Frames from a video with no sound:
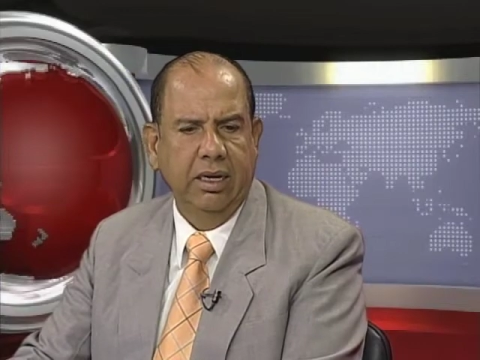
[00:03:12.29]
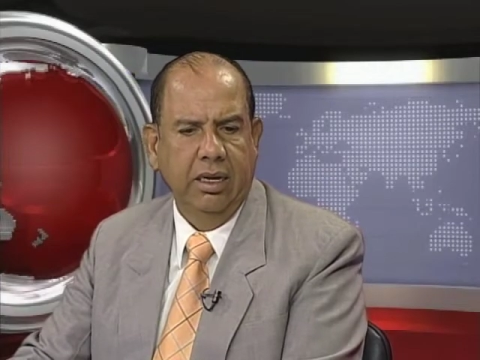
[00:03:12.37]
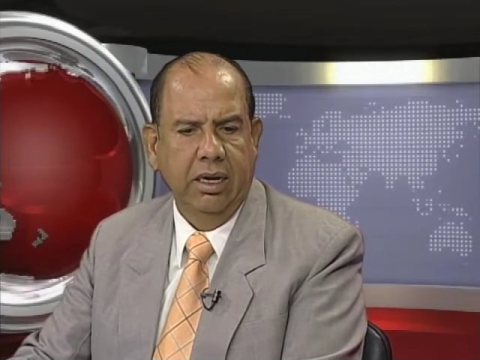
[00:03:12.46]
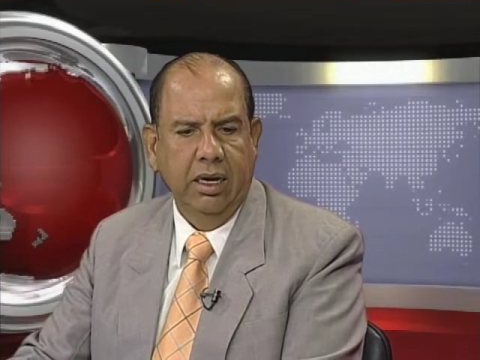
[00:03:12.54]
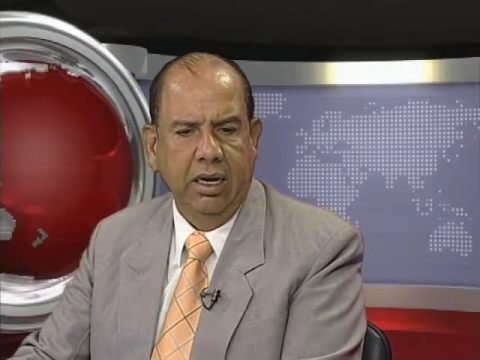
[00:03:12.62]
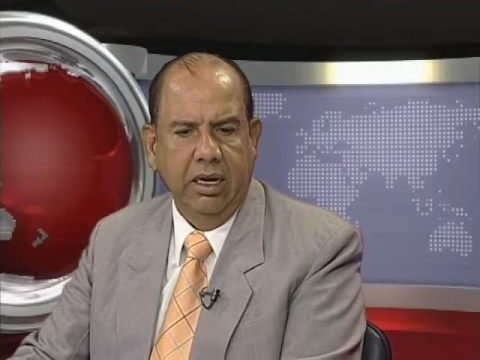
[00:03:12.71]

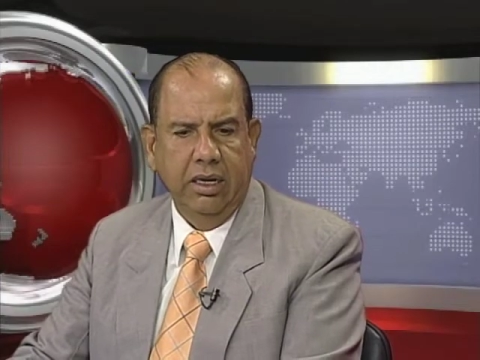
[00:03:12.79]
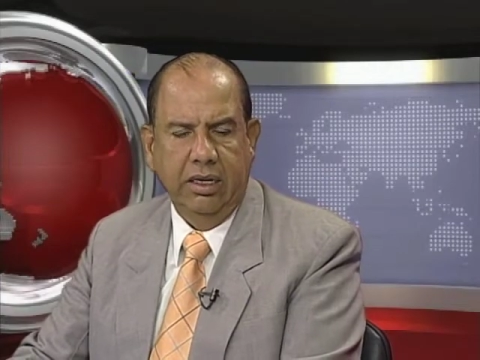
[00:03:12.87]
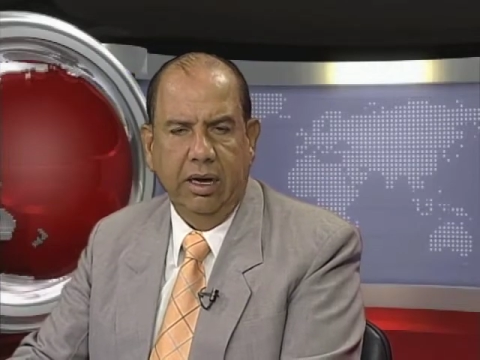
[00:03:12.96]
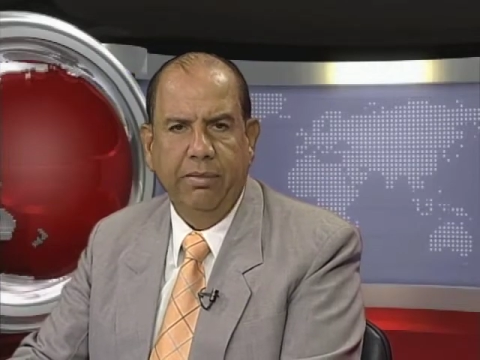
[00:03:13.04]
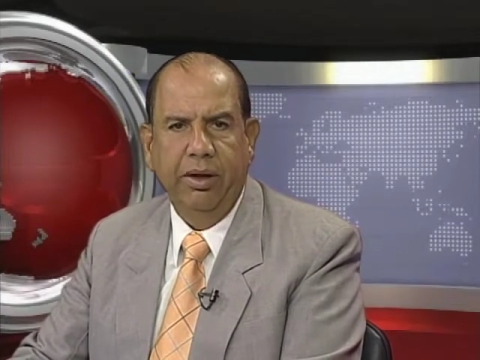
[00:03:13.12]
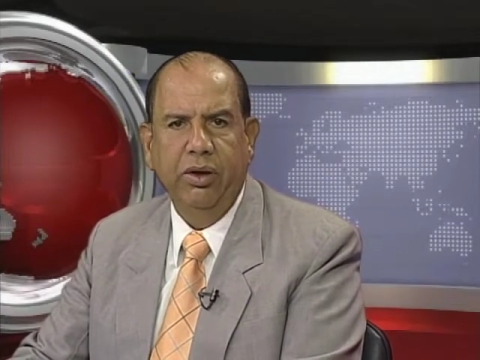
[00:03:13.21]
Sí.
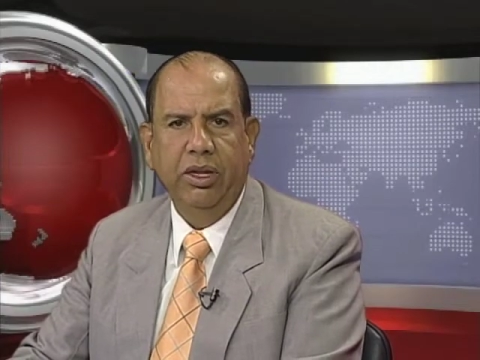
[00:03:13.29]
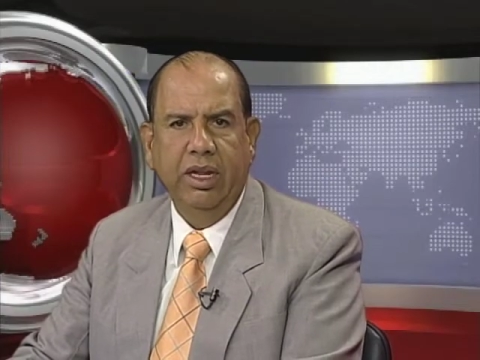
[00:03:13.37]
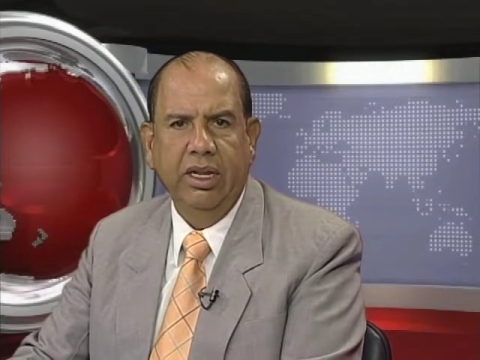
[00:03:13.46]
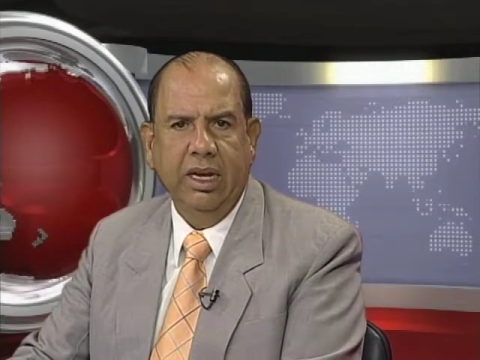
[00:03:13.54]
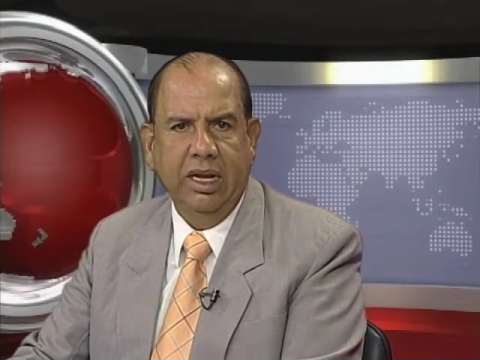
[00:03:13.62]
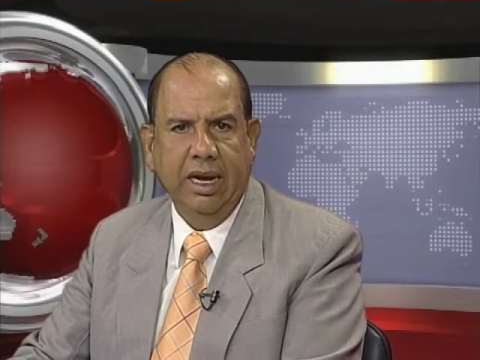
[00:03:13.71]
Y en medio de esta
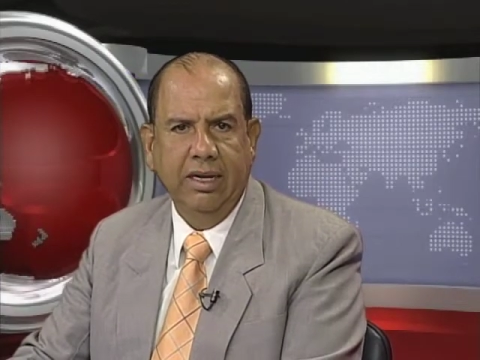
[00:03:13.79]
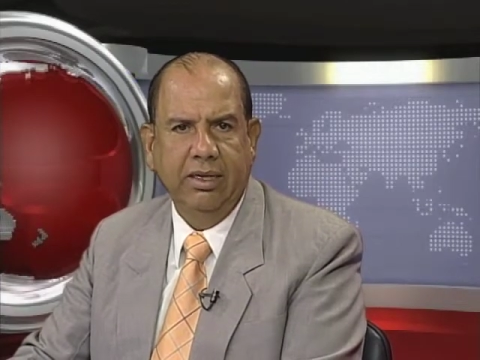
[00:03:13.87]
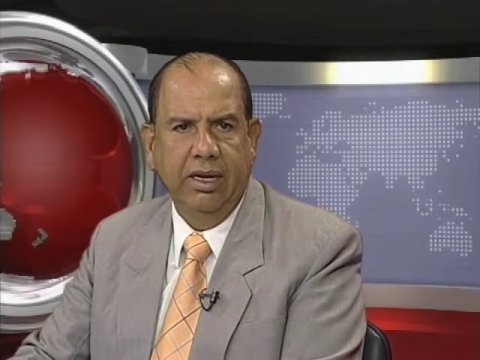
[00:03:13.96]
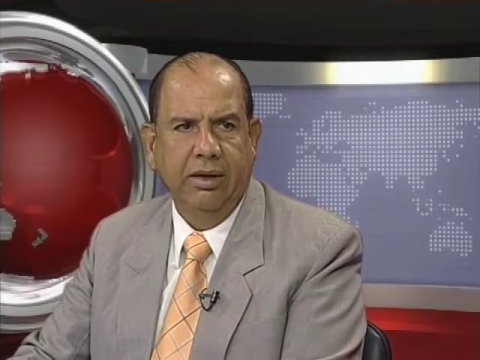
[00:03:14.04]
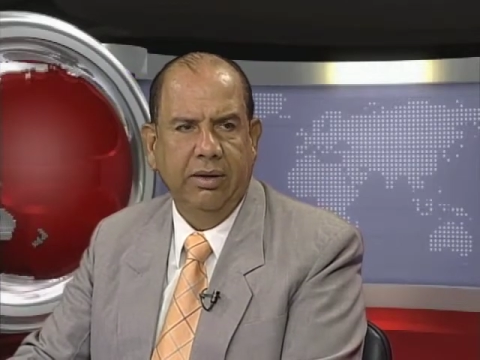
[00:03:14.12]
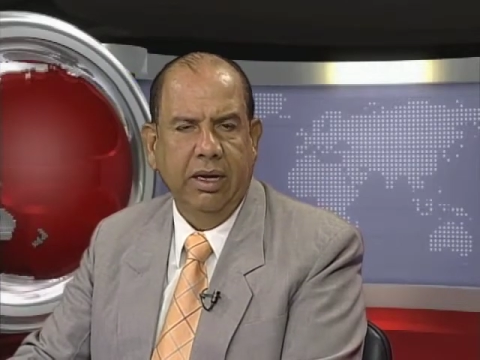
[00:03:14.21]

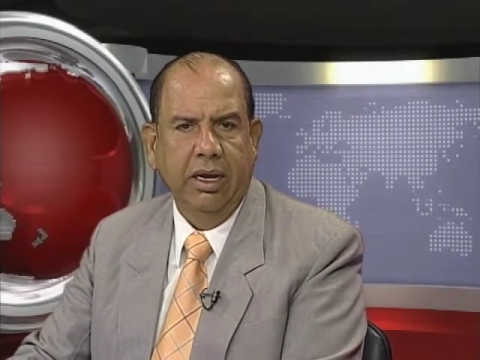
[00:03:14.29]
desgracia,